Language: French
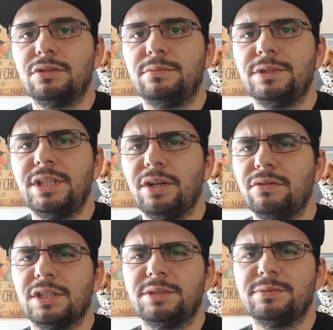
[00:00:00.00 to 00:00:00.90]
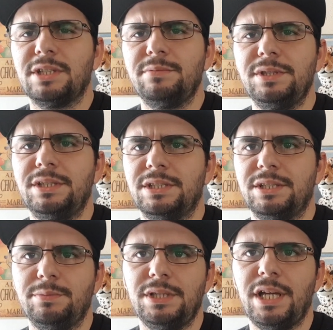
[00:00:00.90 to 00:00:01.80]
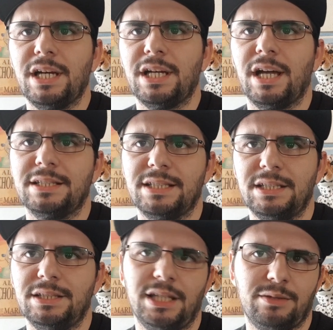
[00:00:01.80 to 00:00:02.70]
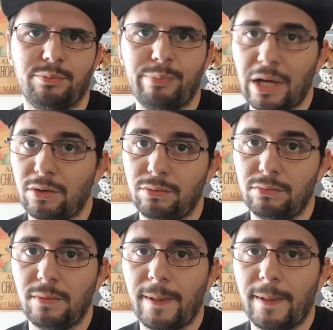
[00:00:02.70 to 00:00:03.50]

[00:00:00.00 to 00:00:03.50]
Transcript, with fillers: en commentaire une responsabilité similaire à celle d'être parent,